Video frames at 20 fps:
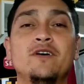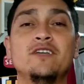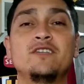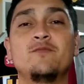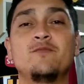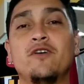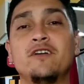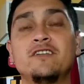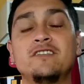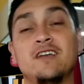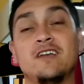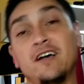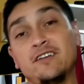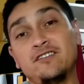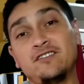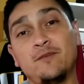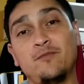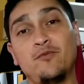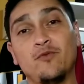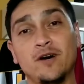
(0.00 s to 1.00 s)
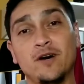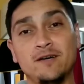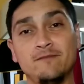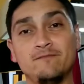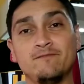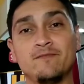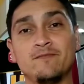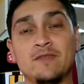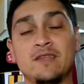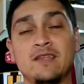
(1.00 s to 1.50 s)
Esportes, da Rádio Itapuã,
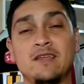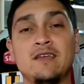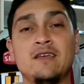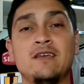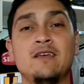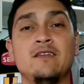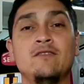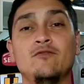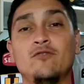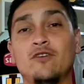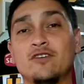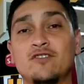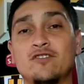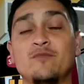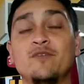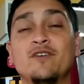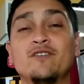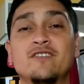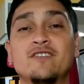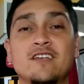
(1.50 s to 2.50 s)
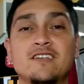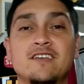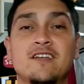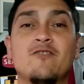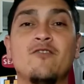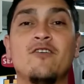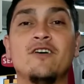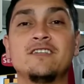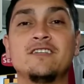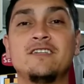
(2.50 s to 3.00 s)
do nosso amigo César
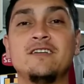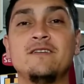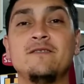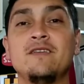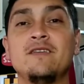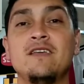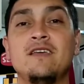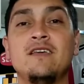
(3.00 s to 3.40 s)
Costa,